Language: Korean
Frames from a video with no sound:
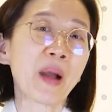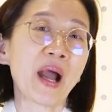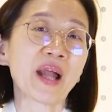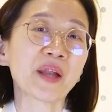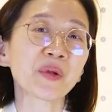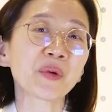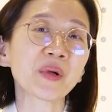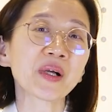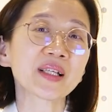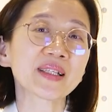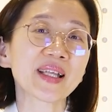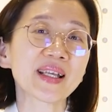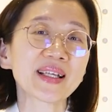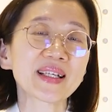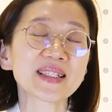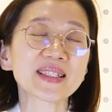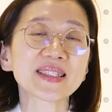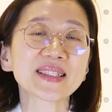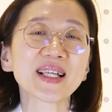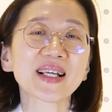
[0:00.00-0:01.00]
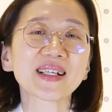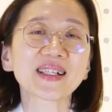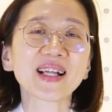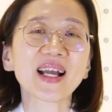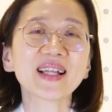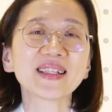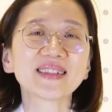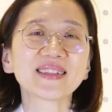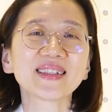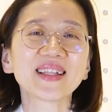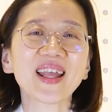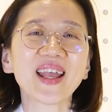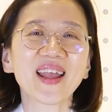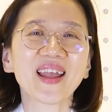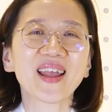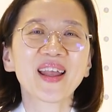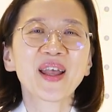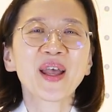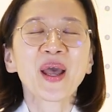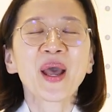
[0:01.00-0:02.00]
발효가 되기 시작을
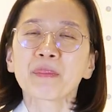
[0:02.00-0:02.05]
하는데